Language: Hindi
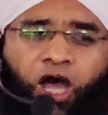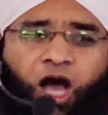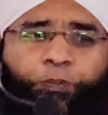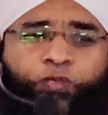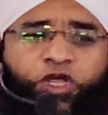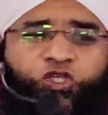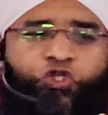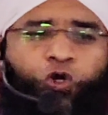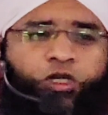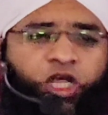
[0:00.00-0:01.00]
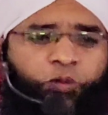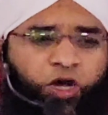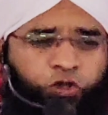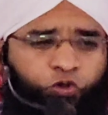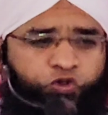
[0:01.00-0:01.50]
अपने छोटे
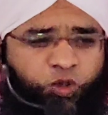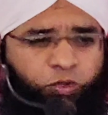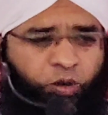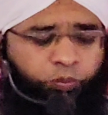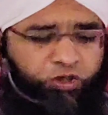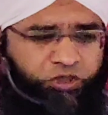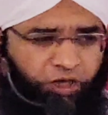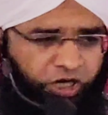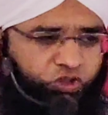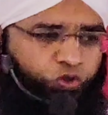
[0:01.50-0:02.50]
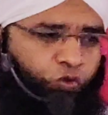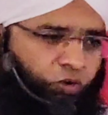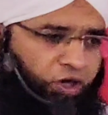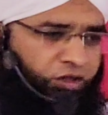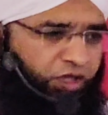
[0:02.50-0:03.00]
भाइयों से मोहब्बत करना शुरू
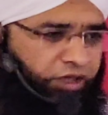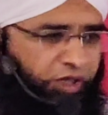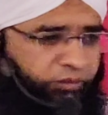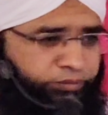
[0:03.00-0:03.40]
कर देगा